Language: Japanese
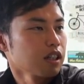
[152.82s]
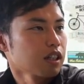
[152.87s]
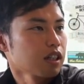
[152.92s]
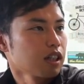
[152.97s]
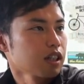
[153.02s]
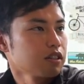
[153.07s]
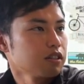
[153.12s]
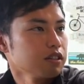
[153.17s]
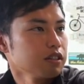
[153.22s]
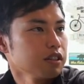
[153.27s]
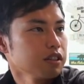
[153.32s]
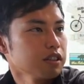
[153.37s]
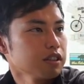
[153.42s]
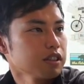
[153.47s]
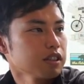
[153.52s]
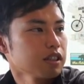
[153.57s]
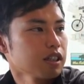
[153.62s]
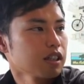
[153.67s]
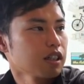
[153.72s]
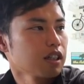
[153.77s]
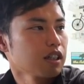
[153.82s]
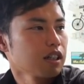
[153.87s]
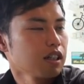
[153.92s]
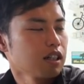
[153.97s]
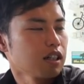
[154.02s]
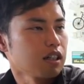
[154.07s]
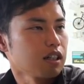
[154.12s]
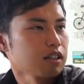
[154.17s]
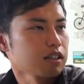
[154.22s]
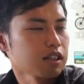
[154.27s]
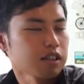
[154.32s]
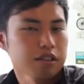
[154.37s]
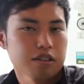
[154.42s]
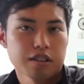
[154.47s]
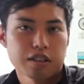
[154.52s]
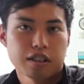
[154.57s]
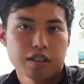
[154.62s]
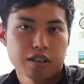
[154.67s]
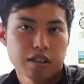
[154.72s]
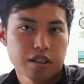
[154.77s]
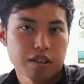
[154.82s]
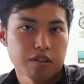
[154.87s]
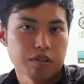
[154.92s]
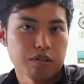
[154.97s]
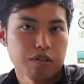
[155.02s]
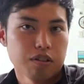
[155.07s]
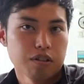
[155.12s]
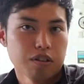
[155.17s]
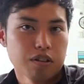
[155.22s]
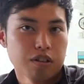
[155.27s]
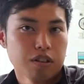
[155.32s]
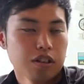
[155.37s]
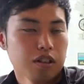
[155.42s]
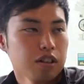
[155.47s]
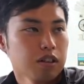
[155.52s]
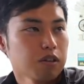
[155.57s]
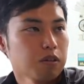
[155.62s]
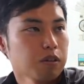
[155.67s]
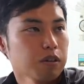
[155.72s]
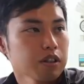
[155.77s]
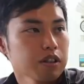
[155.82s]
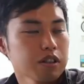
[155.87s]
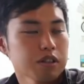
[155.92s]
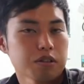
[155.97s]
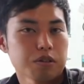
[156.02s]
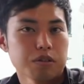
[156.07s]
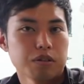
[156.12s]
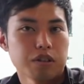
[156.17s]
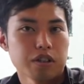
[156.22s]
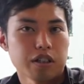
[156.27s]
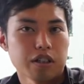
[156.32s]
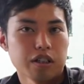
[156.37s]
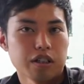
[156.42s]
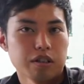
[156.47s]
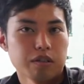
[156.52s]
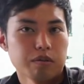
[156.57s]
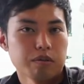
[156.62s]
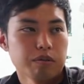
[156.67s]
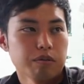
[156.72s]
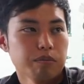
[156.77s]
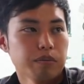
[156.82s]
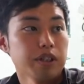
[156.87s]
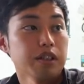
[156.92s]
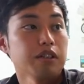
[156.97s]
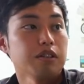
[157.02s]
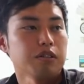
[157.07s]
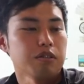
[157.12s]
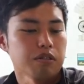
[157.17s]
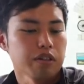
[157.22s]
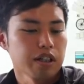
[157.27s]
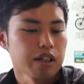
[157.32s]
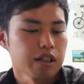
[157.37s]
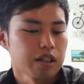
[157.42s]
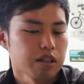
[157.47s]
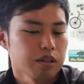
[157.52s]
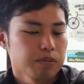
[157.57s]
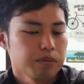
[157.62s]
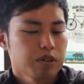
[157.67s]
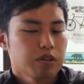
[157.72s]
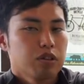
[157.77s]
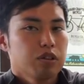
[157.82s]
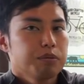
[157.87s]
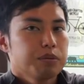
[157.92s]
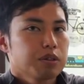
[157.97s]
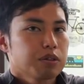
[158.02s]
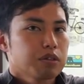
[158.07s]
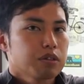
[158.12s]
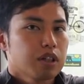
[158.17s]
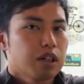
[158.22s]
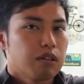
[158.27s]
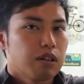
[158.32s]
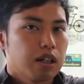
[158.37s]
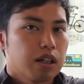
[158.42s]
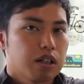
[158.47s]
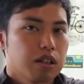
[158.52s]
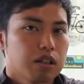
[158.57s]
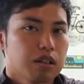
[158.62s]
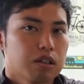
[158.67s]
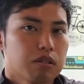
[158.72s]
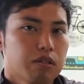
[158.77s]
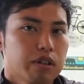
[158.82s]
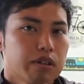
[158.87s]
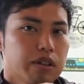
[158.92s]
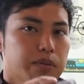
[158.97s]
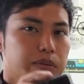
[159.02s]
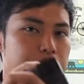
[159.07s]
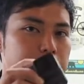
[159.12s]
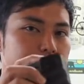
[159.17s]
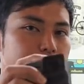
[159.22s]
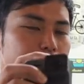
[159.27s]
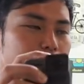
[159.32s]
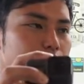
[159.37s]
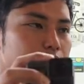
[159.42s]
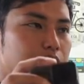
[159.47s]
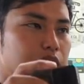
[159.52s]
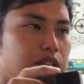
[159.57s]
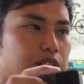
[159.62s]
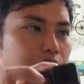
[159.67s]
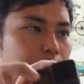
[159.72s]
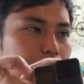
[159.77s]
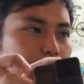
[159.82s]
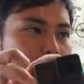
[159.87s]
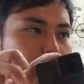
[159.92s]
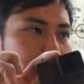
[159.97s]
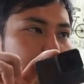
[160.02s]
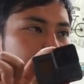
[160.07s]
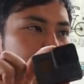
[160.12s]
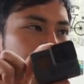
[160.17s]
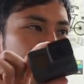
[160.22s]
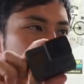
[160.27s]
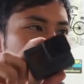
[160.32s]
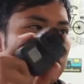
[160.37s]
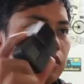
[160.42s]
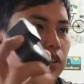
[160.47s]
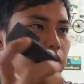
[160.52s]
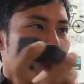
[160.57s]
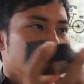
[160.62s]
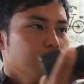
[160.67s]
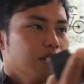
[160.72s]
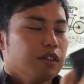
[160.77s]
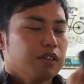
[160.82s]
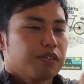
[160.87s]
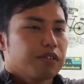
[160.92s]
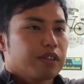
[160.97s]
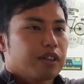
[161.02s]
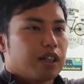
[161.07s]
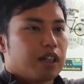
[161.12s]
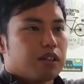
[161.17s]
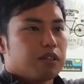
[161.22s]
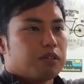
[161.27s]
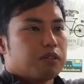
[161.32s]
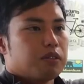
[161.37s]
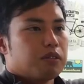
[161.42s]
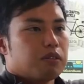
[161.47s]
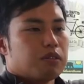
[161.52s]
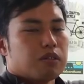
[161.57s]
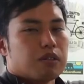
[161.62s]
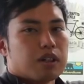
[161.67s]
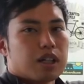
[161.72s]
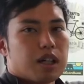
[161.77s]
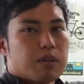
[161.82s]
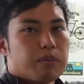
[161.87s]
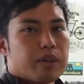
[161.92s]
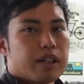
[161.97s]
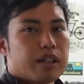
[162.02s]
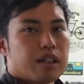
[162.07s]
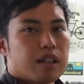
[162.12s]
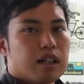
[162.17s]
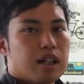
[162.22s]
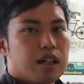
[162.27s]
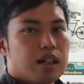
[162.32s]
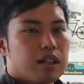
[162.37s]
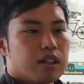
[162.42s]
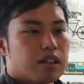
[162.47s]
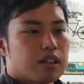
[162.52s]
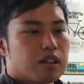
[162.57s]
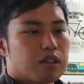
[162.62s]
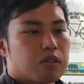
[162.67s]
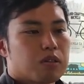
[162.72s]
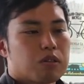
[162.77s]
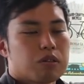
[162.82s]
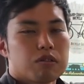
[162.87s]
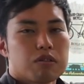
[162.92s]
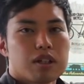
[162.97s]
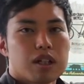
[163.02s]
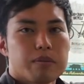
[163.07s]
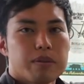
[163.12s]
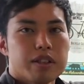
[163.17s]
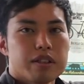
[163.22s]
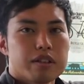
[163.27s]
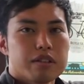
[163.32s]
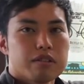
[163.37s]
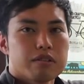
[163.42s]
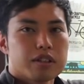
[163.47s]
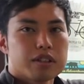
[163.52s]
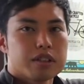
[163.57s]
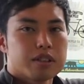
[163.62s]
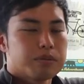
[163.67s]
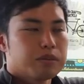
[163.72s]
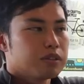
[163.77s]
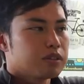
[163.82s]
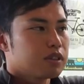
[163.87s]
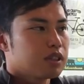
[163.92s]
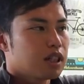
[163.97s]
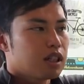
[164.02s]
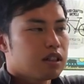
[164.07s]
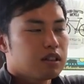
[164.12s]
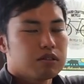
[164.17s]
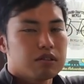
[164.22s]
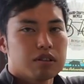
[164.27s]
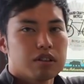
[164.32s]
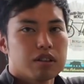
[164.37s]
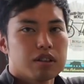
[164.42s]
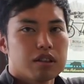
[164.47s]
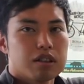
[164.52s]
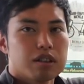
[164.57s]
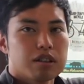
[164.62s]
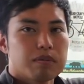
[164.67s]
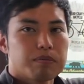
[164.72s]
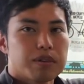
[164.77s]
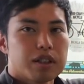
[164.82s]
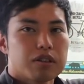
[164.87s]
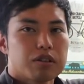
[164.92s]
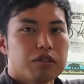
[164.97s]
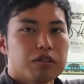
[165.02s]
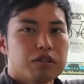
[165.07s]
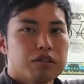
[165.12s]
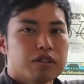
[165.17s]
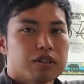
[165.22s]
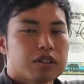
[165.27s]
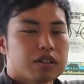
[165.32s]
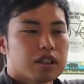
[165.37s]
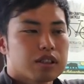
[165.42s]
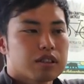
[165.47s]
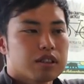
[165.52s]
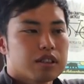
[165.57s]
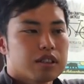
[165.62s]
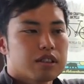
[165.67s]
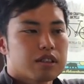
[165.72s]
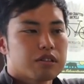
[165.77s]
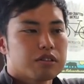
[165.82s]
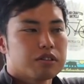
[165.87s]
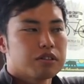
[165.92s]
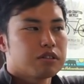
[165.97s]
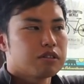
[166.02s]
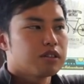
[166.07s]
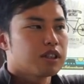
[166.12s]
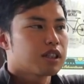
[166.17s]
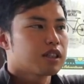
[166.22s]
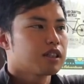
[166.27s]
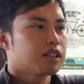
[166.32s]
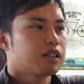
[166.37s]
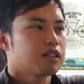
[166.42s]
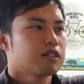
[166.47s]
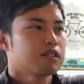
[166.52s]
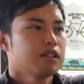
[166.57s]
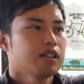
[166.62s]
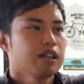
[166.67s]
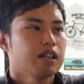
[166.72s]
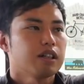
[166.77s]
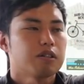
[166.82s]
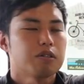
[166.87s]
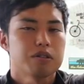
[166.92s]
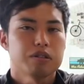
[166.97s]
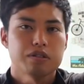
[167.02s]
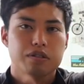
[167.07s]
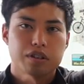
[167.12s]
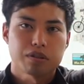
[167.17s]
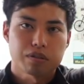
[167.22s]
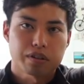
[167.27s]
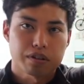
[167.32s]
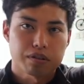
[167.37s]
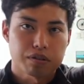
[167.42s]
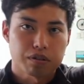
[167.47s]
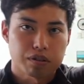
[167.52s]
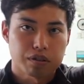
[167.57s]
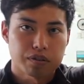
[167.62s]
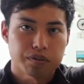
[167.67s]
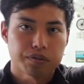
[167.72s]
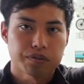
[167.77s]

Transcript: 確認しながら撮影ができるこれってすごいメリットで、まあ、GoPro とかはこれは今6ですけど7も、あのー、画面がここの画面っていうのは自分が、まあ、どういう撮影してるか映るわけじゃなくてこういう風に撮れると、